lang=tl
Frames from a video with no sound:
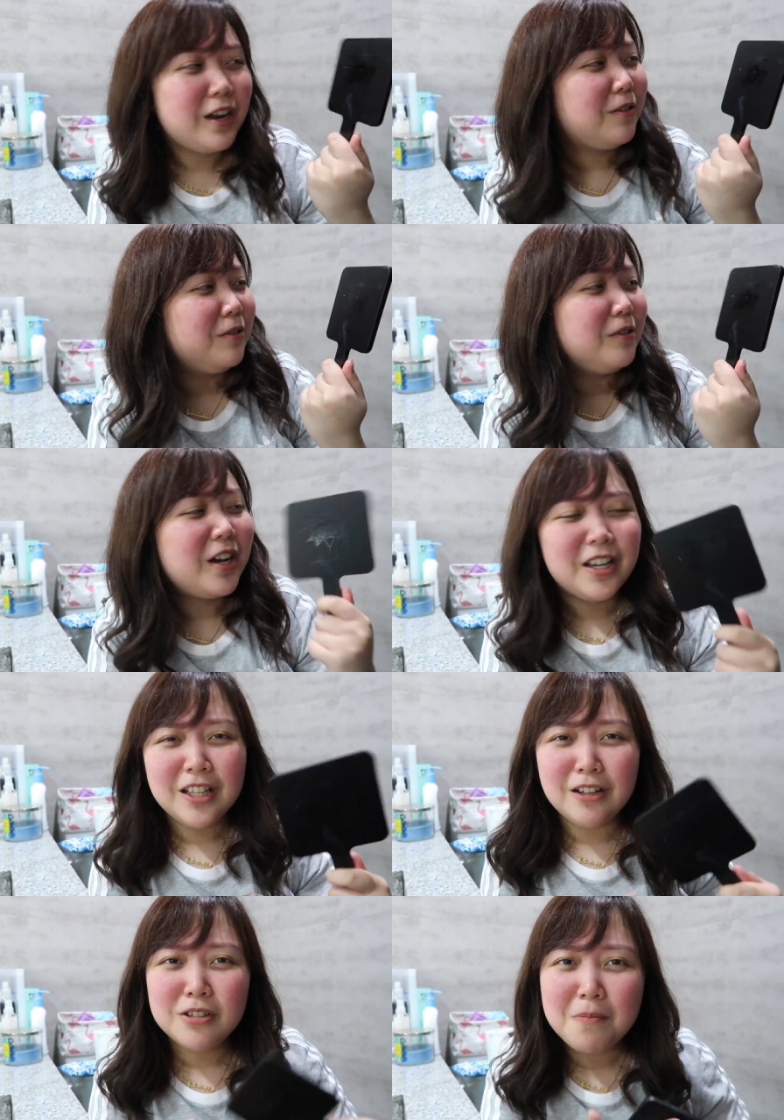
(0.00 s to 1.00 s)
I don't know,
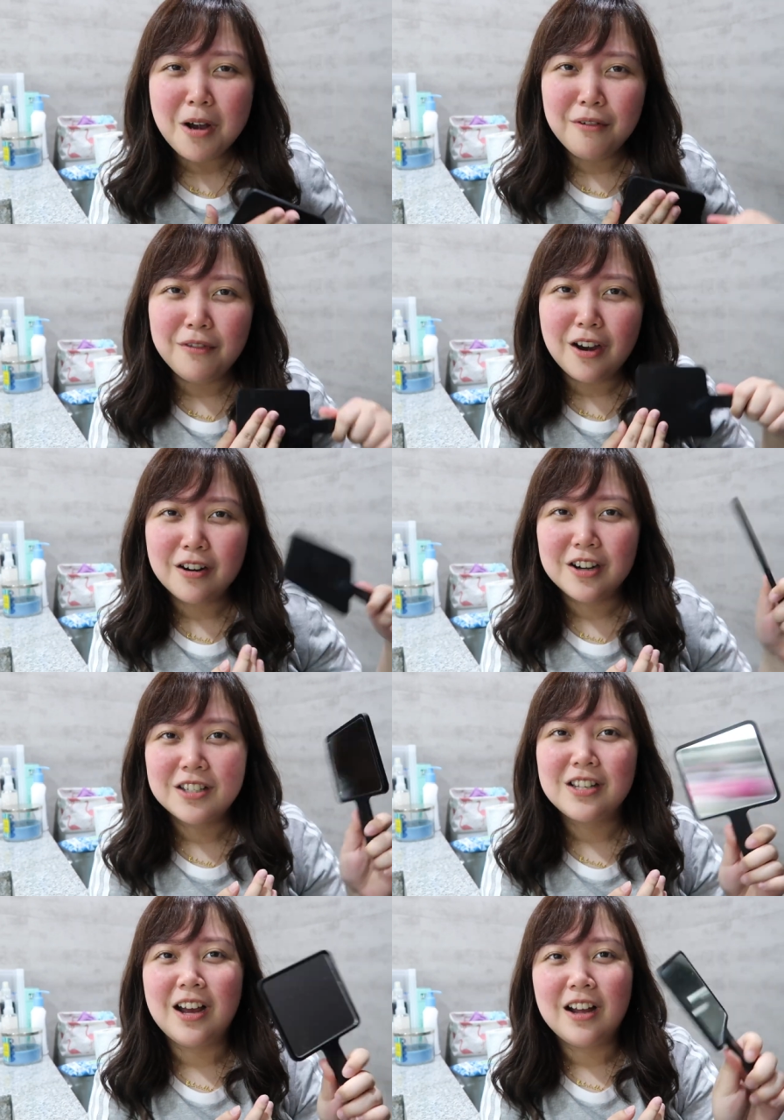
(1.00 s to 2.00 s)
nakikita ko sa mga
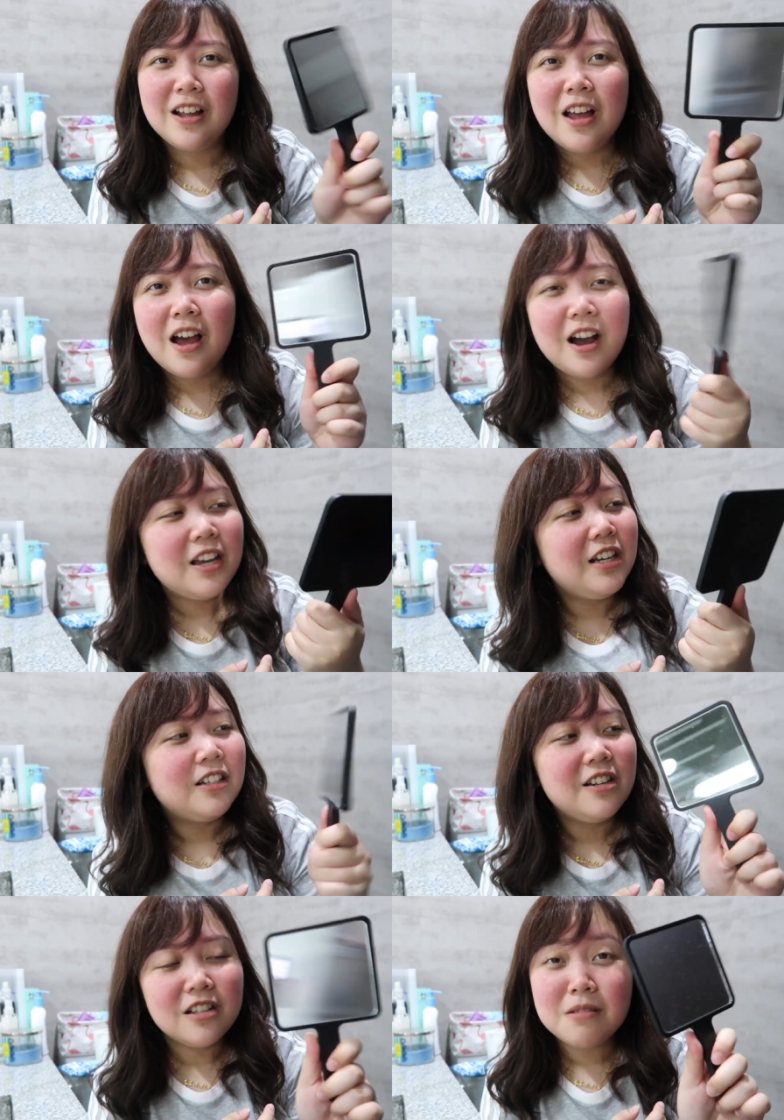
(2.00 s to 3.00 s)
vloggers na ang
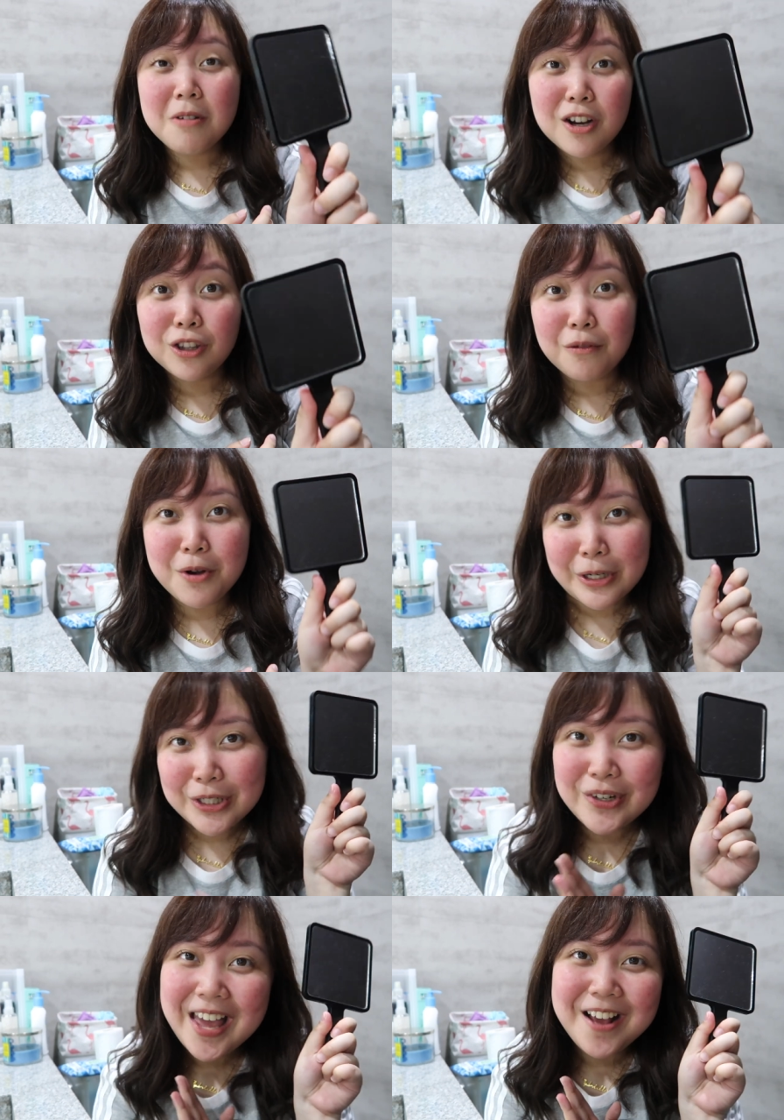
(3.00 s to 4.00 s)
hilig nila sa mga mirror.
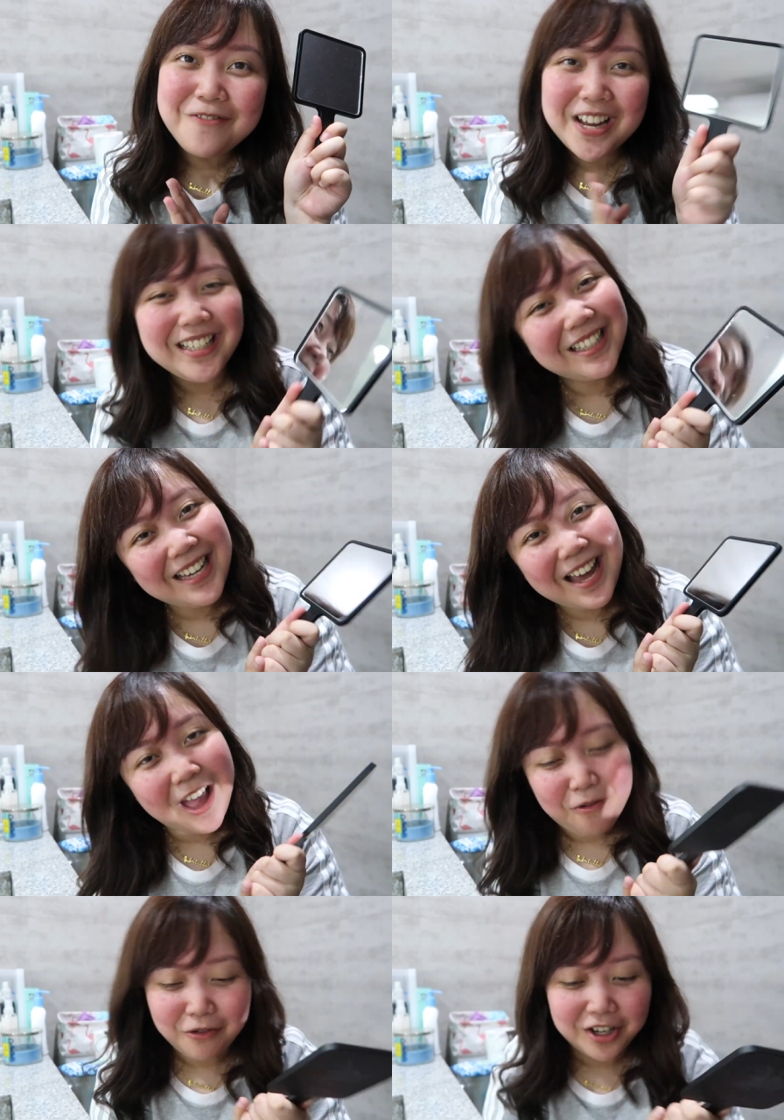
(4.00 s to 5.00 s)
So yay, finally I
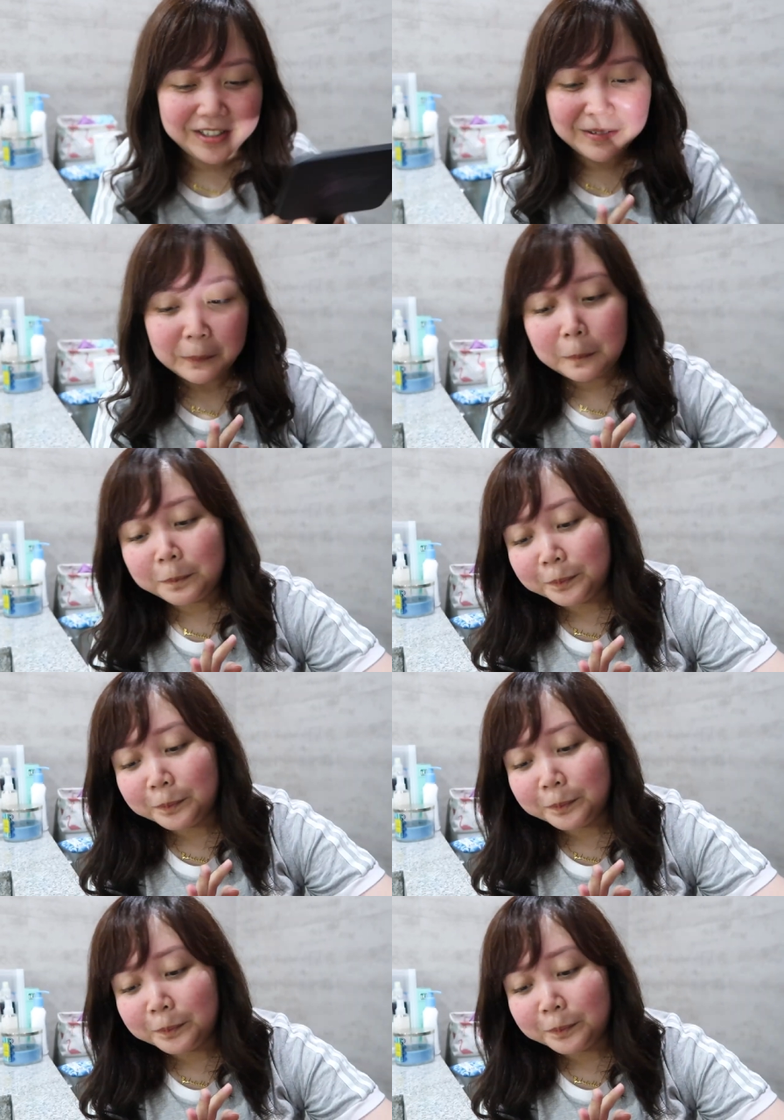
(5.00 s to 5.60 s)
have one.